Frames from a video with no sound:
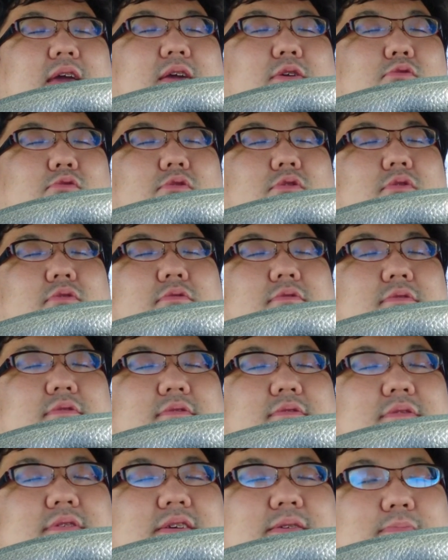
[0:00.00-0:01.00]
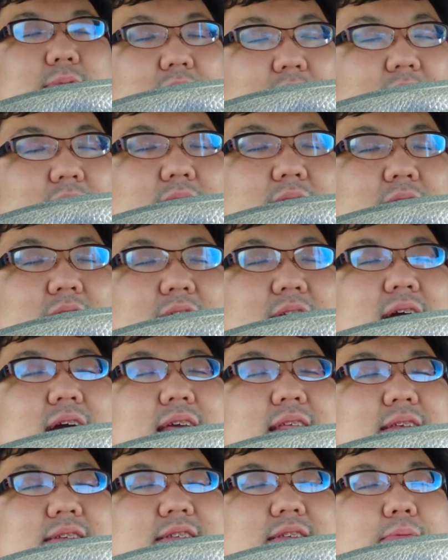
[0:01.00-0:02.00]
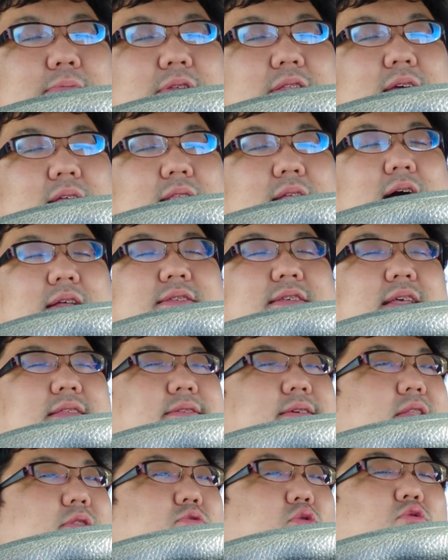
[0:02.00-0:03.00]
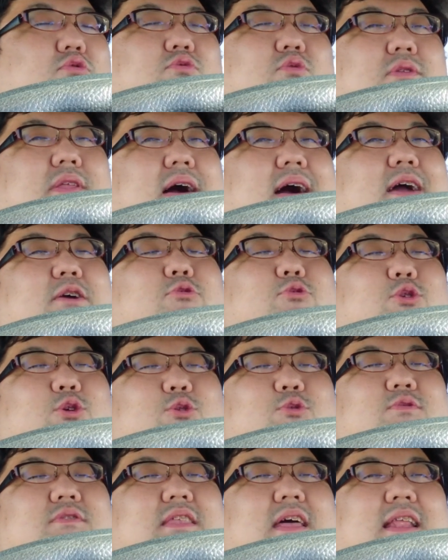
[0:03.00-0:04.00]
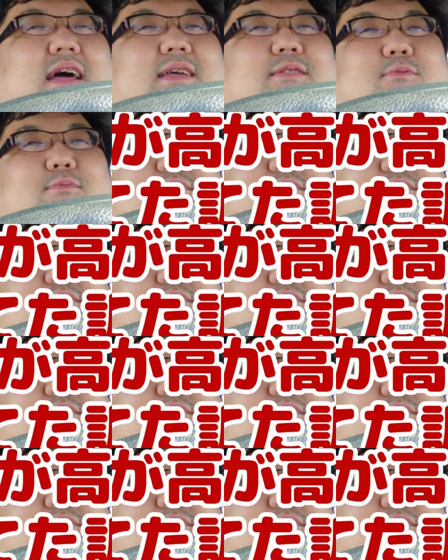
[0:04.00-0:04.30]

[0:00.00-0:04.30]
よくよく今になって理解してみてあ全然得の高いこと言ってない